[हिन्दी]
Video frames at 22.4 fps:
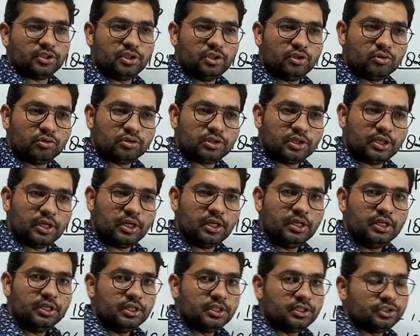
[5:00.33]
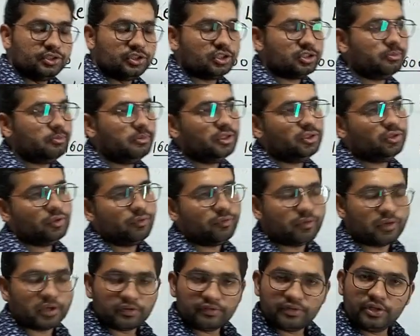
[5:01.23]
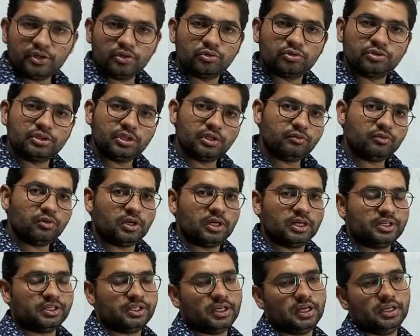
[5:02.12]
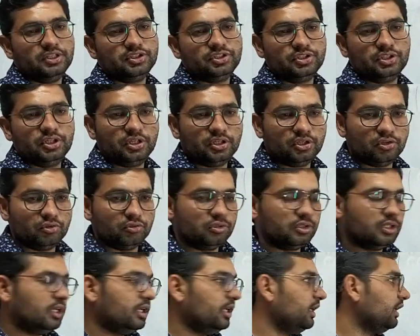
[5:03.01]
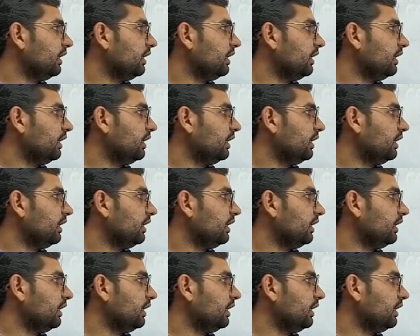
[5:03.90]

दिन होते हैं जिसमें जो फरवरी होती है वो 28 दिन की होती है